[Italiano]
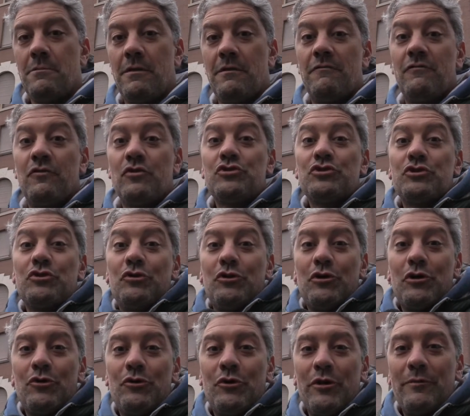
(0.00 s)
Ma forse non le
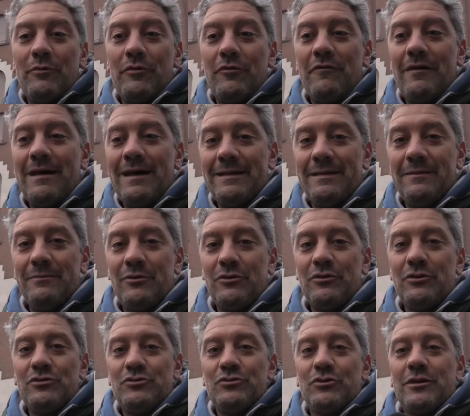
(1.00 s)
ho ancora provate, però
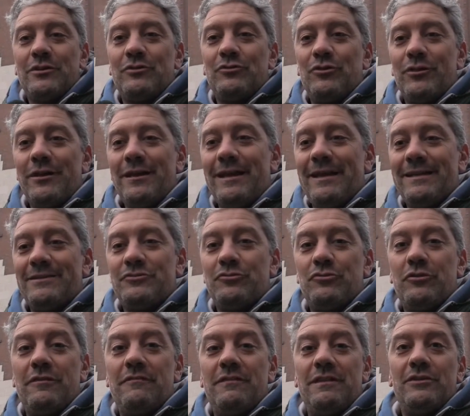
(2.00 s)
da giocatore
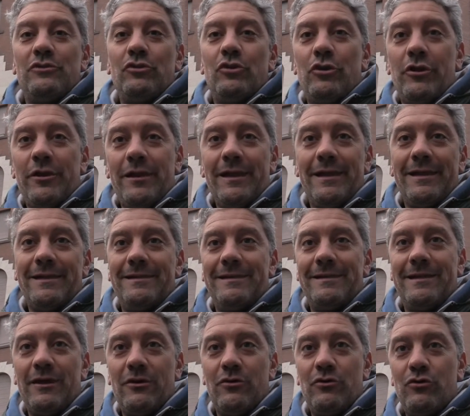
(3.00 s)
sono le vittorie che ti
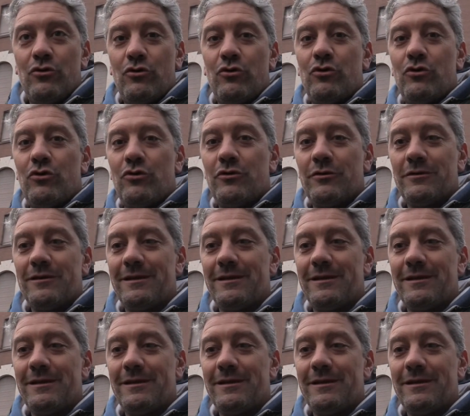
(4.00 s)
danno,